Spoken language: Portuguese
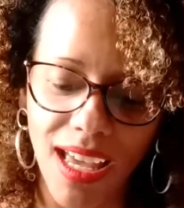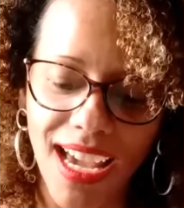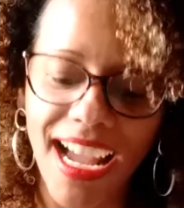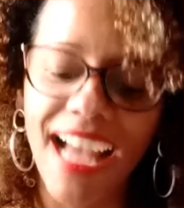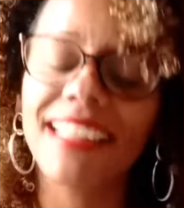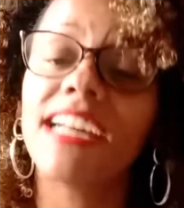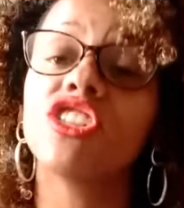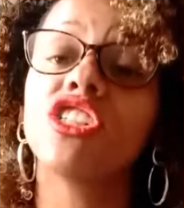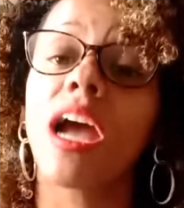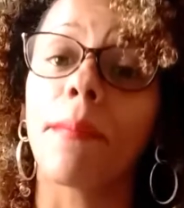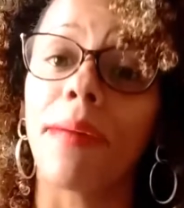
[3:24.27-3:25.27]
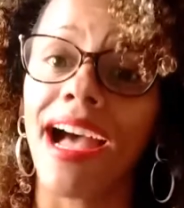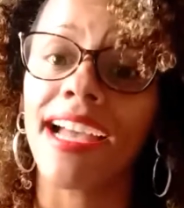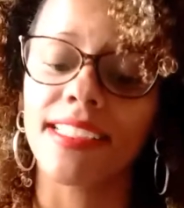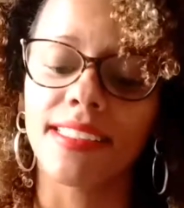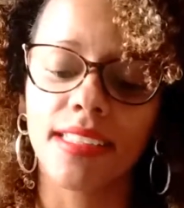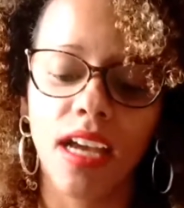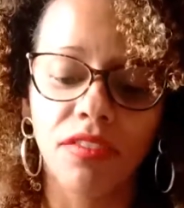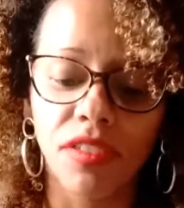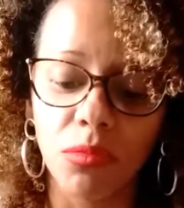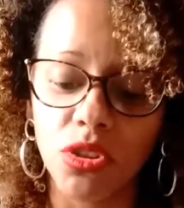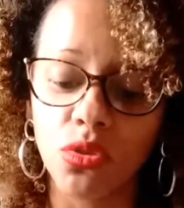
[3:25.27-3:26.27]
Cada dia a mais,
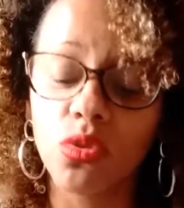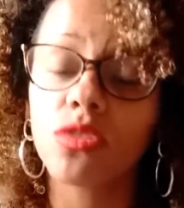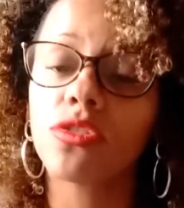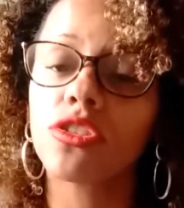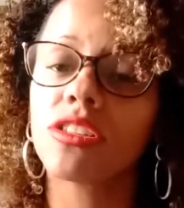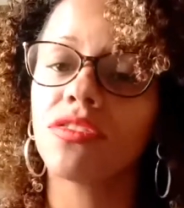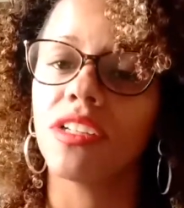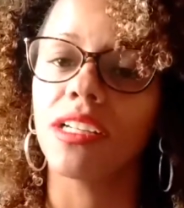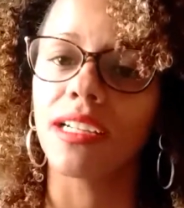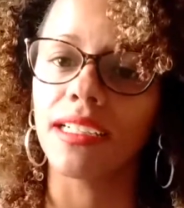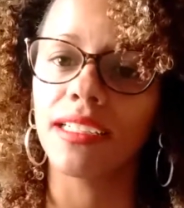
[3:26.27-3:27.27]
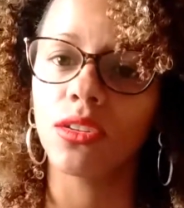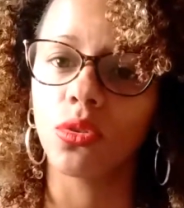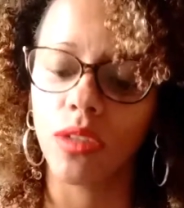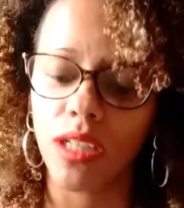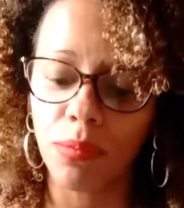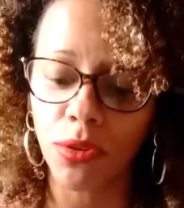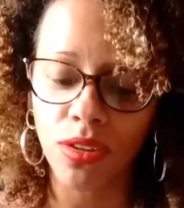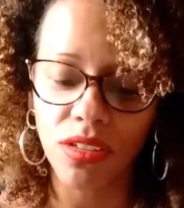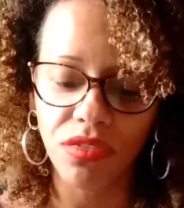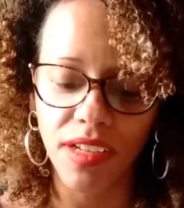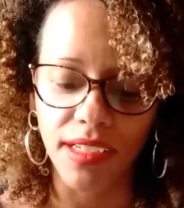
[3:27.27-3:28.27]
vamos nos fortificando e
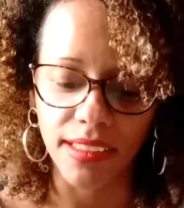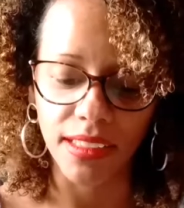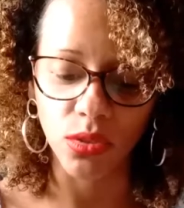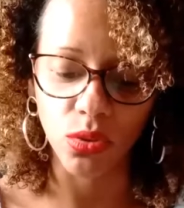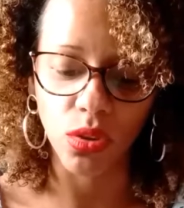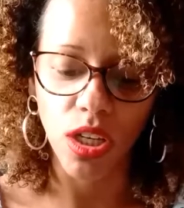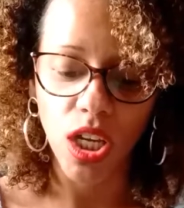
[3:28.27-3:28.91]
proliferando.